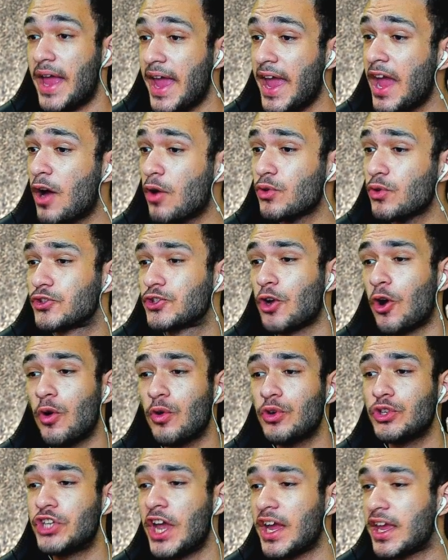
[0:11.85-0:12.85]
Eu sou
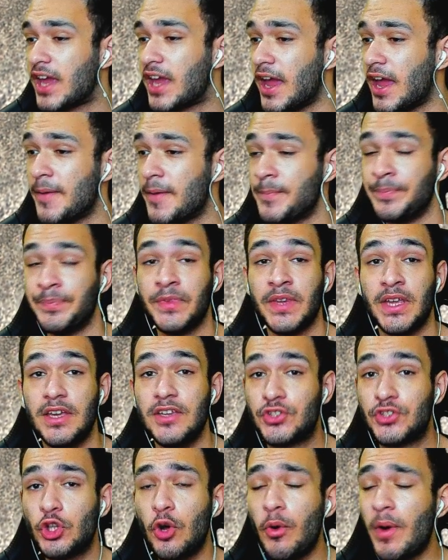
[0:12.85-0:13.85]
o GQ,
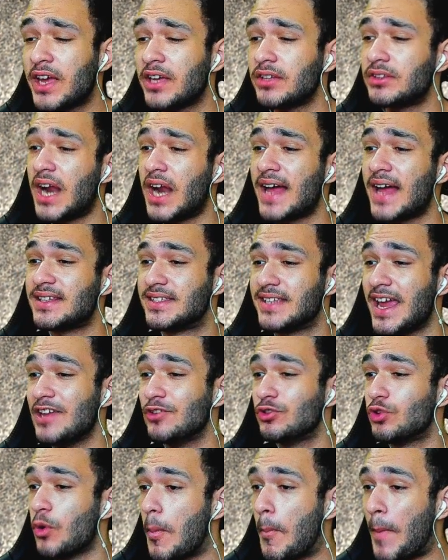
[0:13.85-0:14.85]
estou aqui
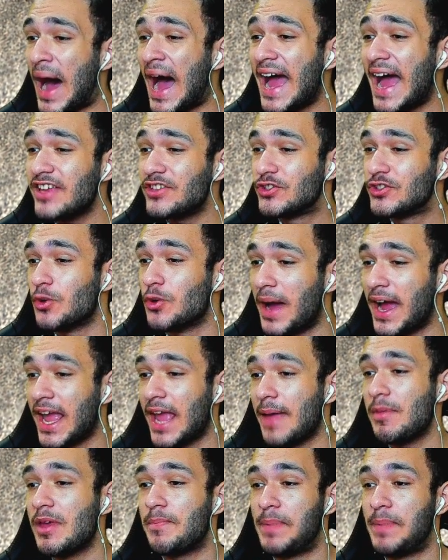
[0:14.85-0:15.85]
trazendo mais uma
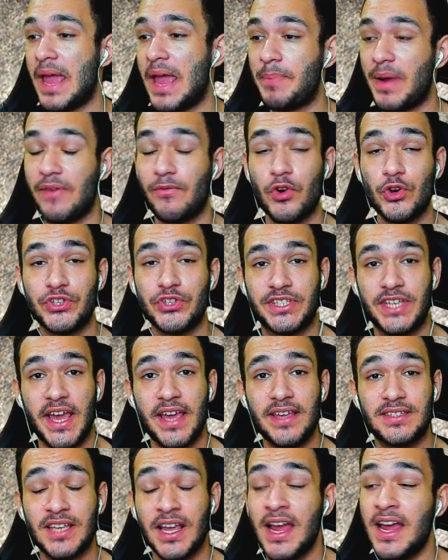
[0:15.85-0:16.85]
gameplay pra
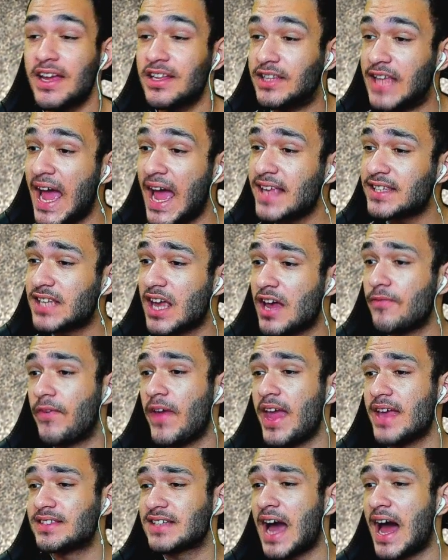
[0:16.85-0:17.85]
vocês, dessa
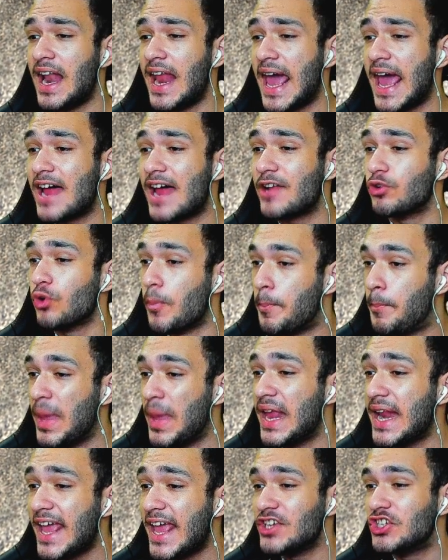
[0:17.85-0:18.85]
vez, galera, no
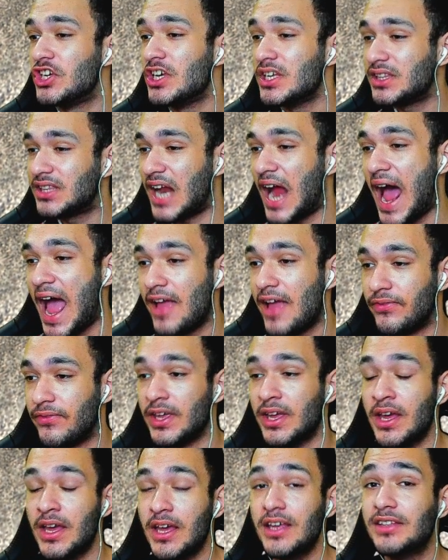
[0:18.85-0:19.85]
Binenji Drive.
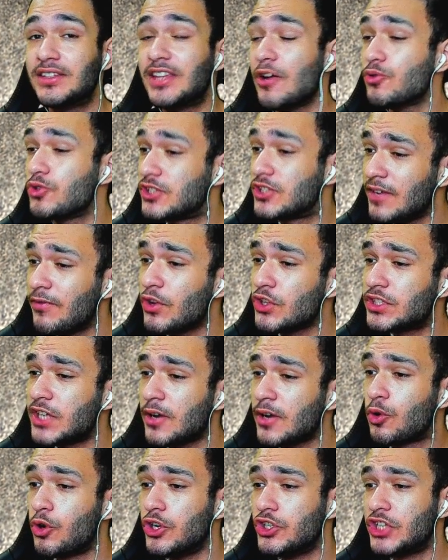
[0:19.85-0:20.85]
Então, se você
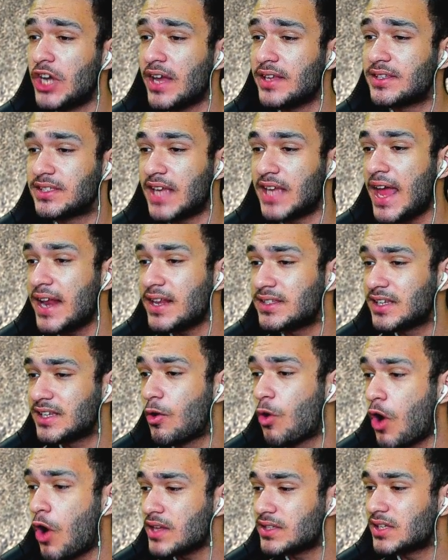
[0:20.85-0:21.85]
curte a série, se
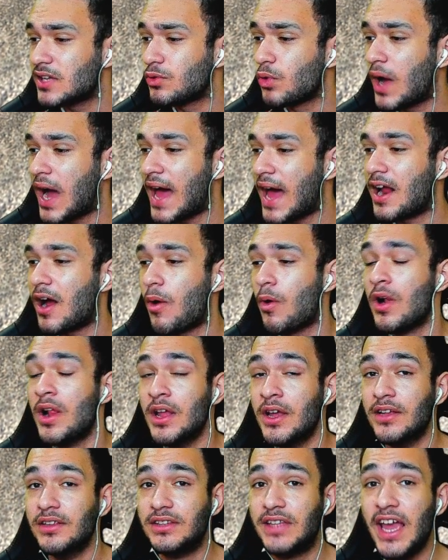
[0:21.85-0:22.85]
gosta do canal,
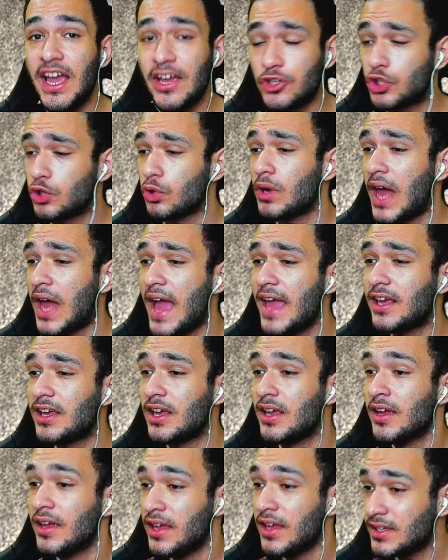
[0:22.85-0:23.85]
deixa o
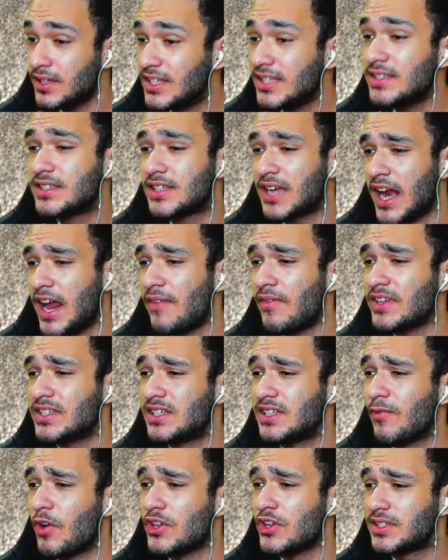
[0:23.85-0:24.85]
like e se inscreva
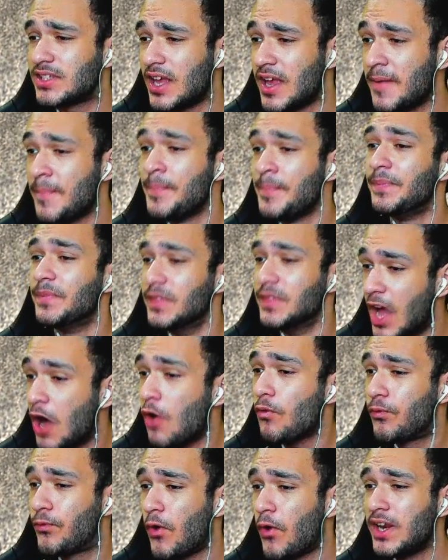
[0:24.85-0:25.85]
se você
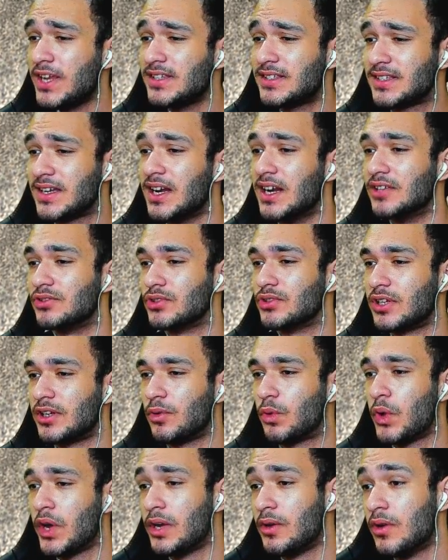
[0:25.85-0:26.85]
não for inscrito,
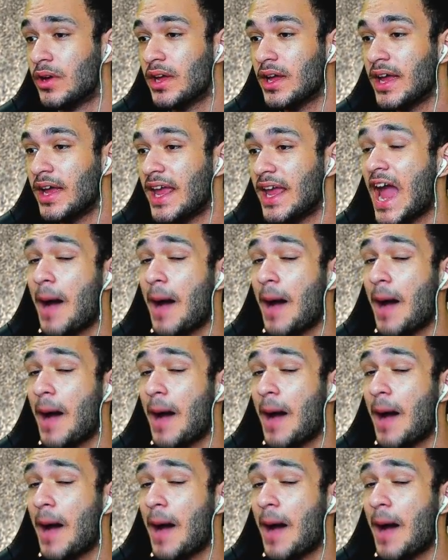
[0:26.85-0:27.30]
tranquilo? E,